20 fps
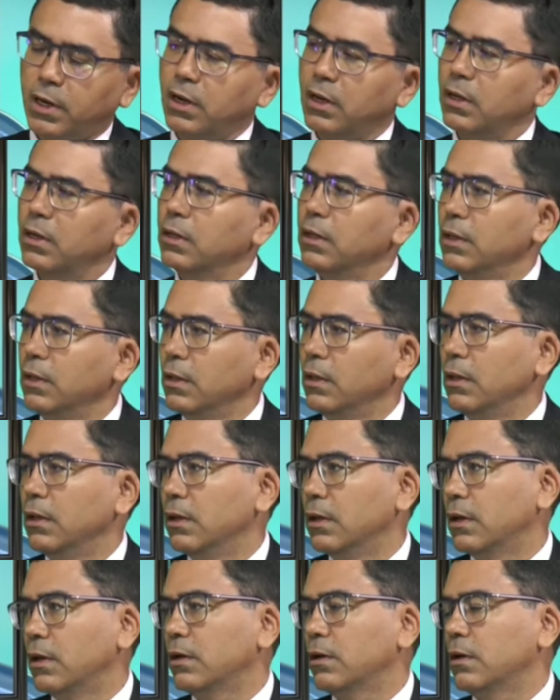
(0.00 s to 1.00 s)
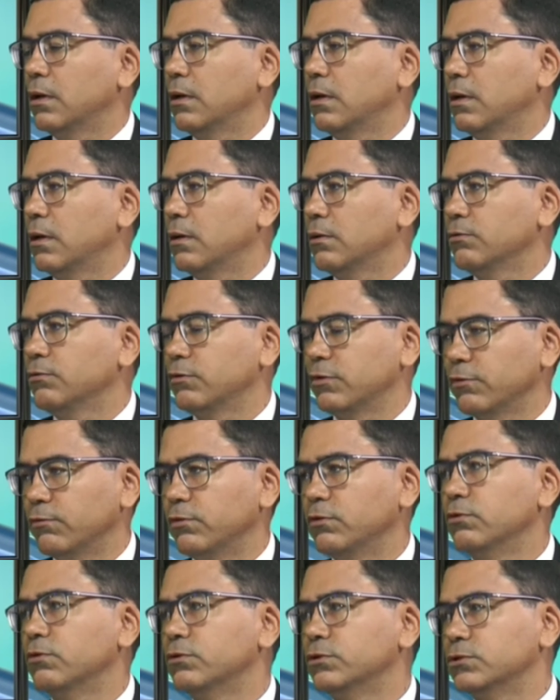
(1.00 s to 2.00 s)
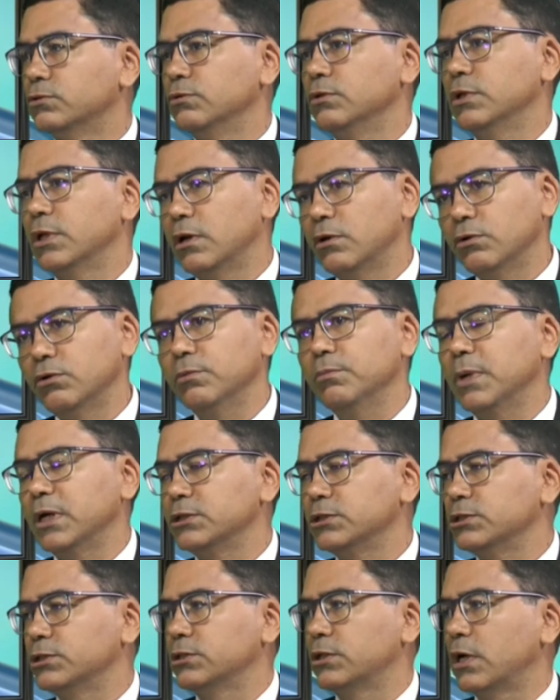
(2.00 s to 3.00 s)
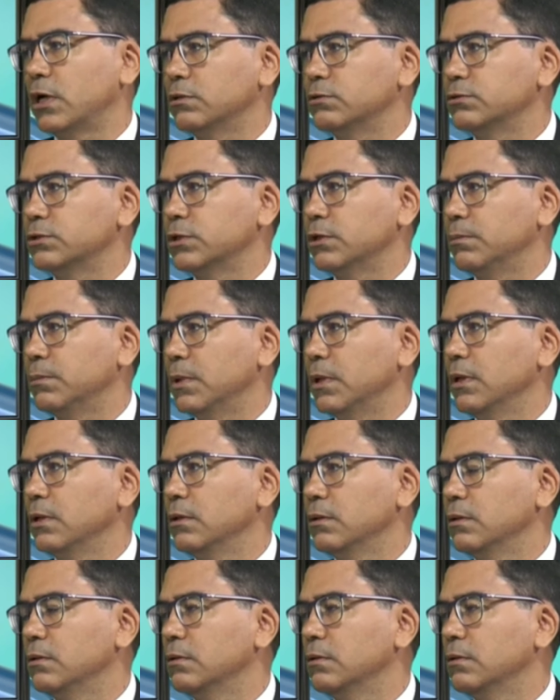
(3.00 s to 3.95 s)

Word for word: para uh, ah, os servidores do interior e magistrados também.